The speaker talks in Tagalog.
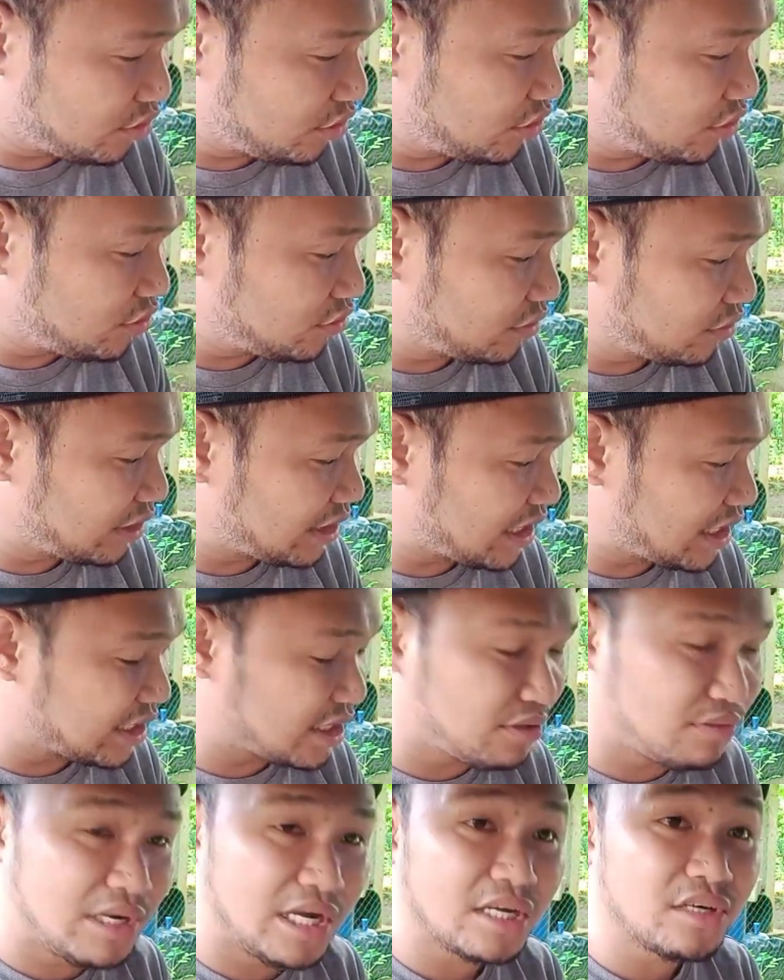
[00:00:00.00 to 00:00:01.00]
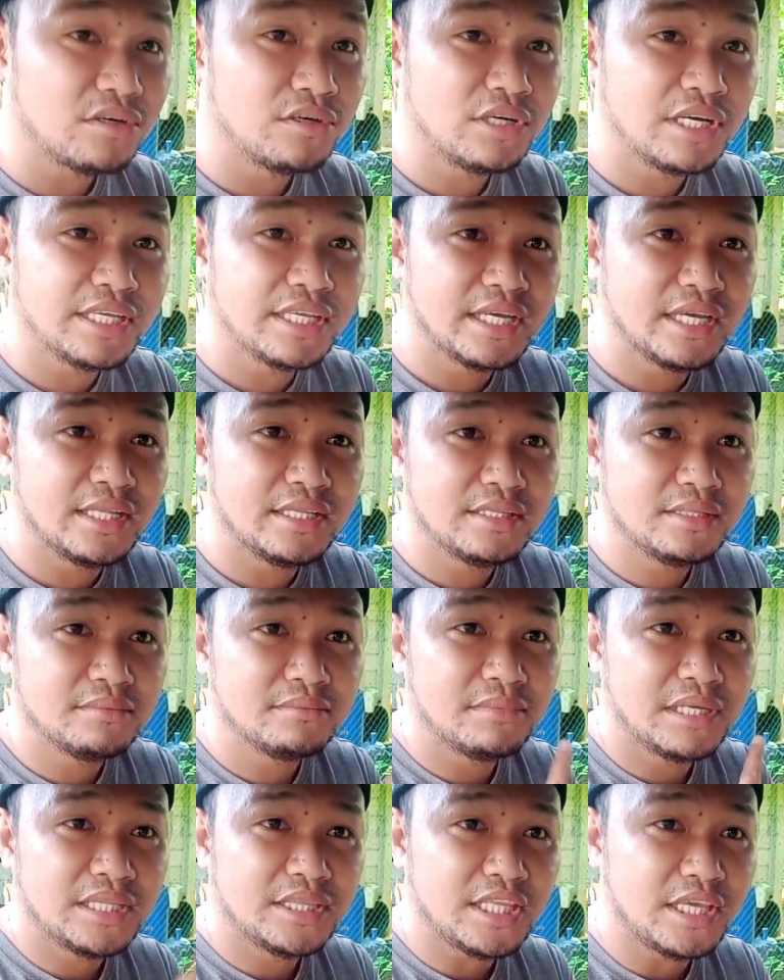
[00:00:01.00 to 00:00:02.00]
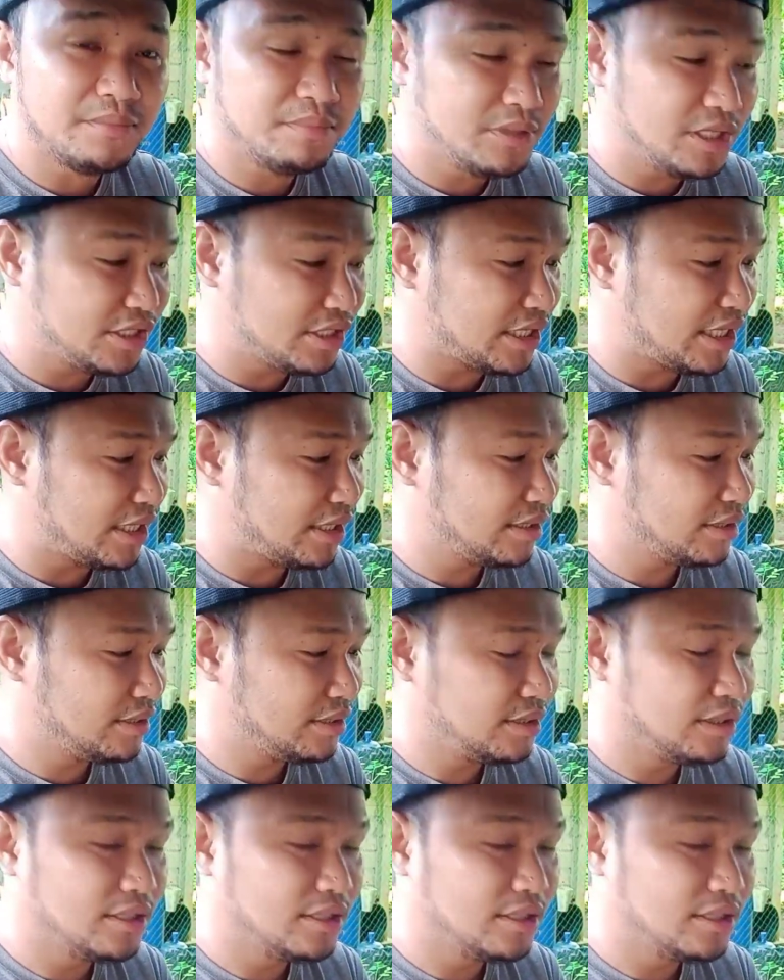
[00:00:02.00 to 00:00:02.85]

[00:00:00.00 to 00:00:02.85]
So, yun yung ginagawa ko. Ayan, may tape na siya.